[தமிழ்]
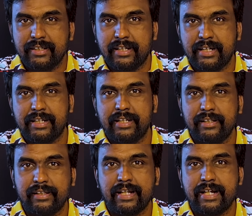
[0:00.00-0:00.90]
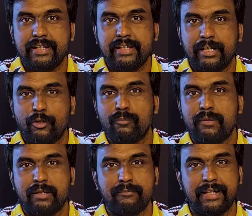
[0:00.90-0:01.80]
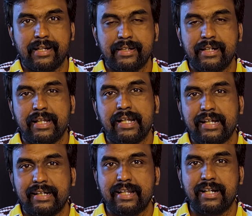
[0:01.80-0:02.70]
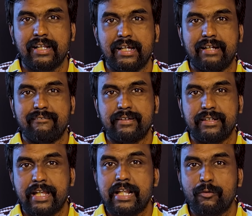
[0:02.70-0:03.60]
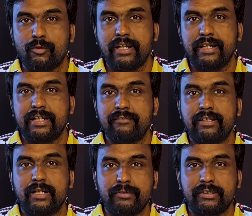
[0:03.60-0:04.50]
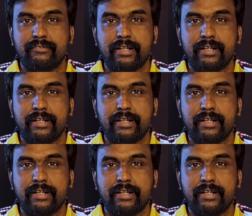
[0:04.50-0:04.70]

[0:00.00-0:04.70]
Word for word: இன்னைக்கு இந்த என்டிஏ கவர்மெண்ட் அப்படிங்கிறது இல்லை அதனால் அவருக்கு ஏறக்குறைய இருபது நிமிஷம்